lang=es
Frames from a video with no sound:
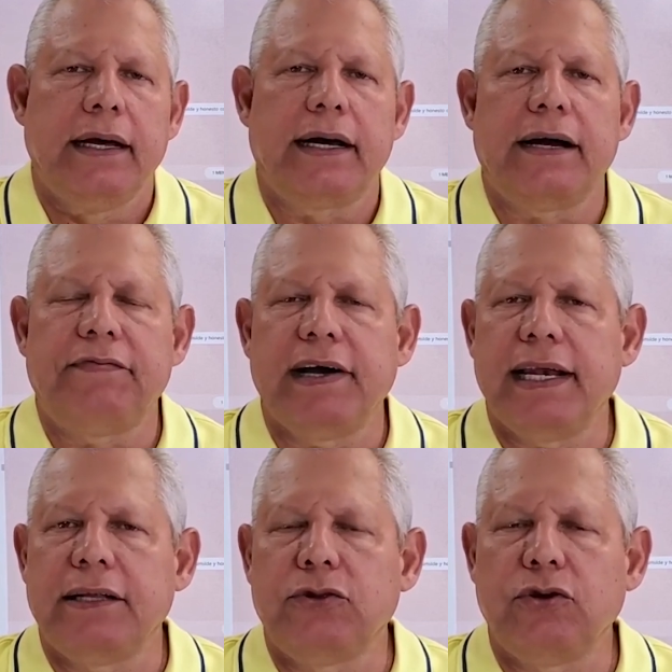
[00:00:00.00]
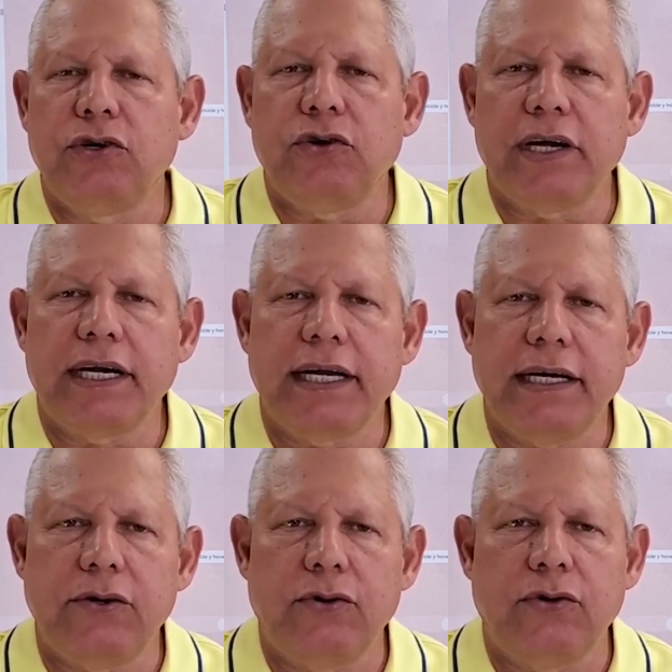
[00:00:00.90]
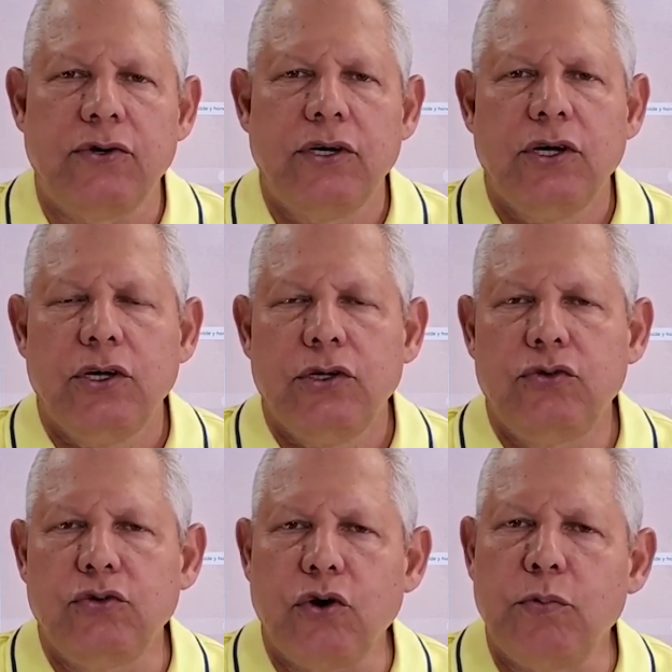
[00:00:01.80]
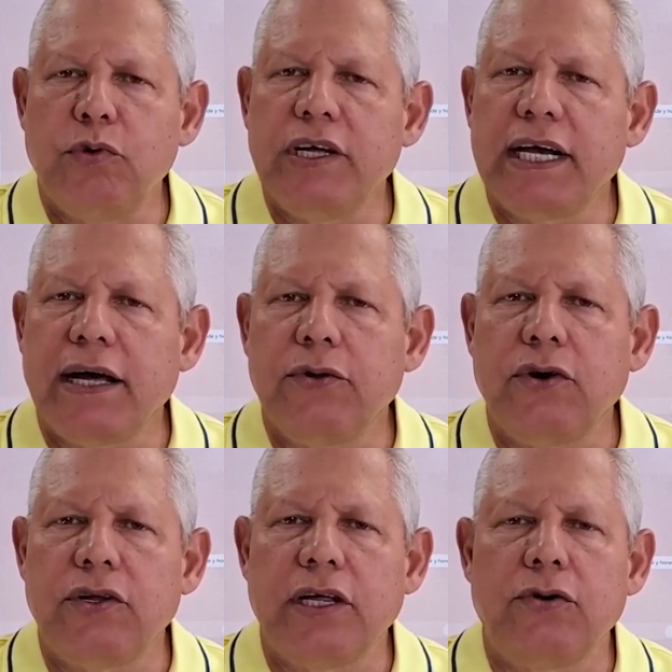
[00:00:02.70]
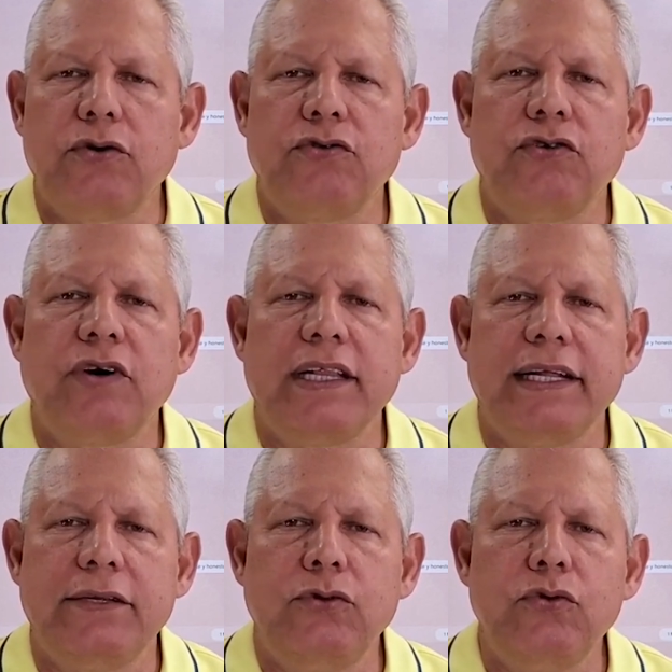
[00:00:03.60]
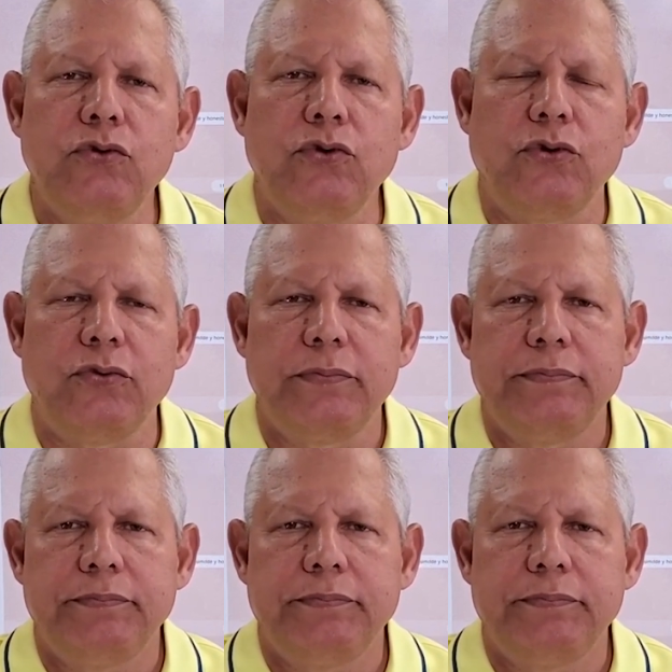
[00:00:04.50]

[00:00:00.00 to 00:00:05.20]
Rafael Antonio Guerrero, su comunicador de corrupción al desnudo.